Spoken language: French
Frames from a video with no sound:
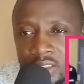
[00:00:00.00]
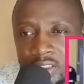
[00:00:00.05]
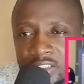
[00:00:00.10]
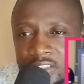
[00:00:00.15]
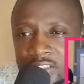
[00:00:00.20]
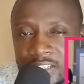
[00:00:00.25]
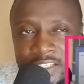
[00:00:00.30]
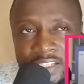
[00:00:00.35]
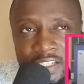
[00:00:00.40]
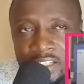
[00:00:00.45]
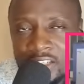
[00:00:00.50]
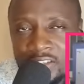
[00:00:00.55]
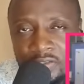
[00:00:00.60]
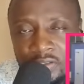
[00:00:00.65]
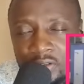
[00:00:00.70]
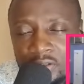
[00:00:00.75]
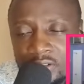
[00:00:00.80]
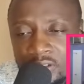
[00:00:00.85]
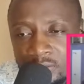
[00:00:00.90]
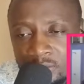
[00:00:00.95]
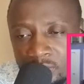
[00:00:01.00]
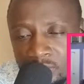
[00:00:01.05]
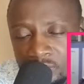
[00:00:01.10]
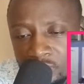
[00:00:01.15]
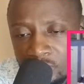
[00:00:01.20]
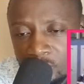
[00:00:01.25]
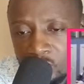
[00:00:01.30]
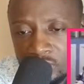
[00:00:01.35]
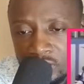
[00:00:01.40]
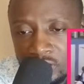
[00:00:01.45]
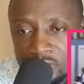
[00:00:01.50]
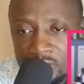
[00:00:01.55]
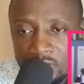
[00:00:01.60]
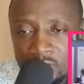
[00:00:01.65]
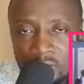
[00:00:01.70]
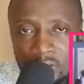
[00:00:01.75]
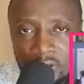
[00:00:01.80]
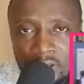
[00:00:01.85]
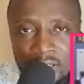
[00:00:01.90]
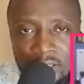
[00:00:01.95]
les gens qui veulent se montrer
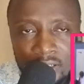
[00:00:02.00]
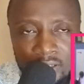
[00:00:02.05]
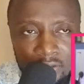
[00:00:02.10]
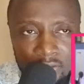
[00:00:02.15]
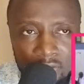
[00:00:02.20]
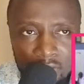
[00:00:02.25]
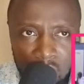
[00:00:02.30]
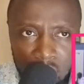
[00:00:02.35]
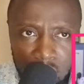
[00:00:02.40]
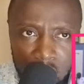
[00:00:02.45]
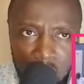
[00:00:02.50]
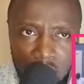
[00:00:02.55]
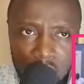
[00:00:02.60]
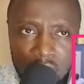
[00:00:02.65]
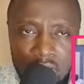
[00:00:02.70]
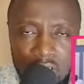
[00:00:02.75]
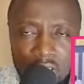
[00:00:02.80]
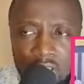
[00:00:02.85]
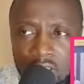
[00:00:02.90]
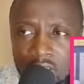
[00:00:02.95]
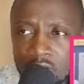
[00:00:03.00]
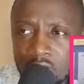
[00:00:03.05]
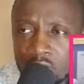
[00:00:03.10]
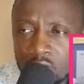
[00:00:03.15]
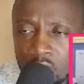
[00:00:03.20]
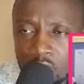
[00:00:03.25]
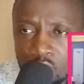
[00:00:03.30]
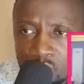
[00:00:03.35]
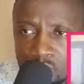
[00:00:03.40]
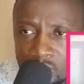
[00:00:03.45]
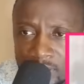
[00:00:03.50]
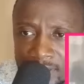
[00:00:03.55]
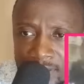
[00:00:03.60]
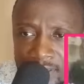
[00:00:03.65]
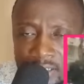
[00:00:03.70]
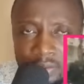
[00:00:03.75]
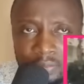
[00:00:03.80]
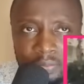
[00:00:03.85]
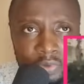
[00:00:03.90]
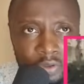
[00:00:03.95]
fort là, de l'autre côté, que ce soit du
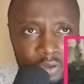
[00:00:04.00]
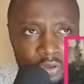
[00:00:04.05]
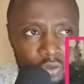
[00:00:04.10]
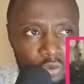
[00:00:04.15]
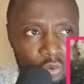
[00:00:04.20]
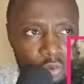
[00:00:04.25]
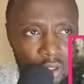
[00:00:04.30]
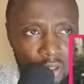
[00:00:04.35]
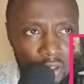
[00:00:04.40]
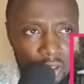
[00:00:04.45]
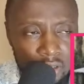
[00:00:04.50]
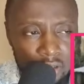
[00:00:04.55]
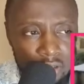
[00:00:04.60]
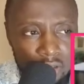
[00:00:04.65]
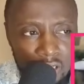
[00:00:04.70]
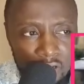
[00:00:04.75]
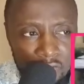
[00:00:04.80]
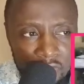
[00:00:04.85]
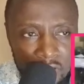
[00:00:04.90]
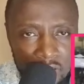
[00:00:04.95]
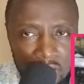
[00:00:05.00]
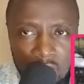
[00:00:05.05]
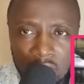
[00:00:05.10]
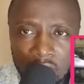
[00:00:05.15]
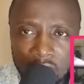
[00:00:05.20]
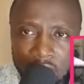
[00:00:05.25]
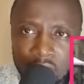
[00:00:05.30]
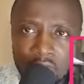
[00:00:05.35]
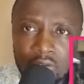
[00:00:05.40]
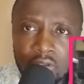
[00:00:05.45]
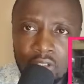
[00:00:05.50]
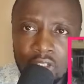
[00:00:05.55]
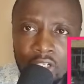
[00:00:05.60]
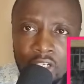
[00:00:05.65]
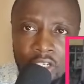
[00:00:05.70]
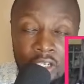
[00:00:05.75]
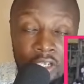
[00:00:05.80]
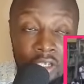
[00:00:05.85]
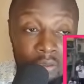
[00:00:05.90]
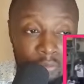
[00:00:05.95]
MINCEP, que ce soit de la fête Kafout,
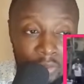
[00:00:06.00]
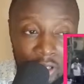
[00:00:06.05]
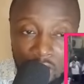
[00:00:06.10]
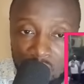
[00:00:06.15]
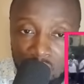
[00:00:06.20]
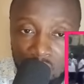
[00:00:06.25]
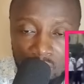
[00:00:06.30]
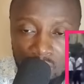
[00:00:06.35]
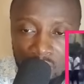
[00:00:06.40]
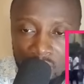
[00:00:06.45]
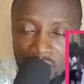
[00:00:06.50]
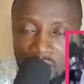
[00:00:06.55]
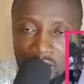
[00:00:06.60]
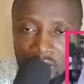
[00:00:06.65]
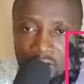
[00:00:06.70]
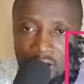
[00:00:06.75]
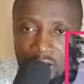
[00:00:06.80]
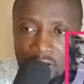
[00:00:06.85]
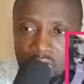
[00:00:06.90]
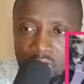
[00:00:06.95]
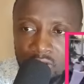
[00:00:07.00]
personne ne créera de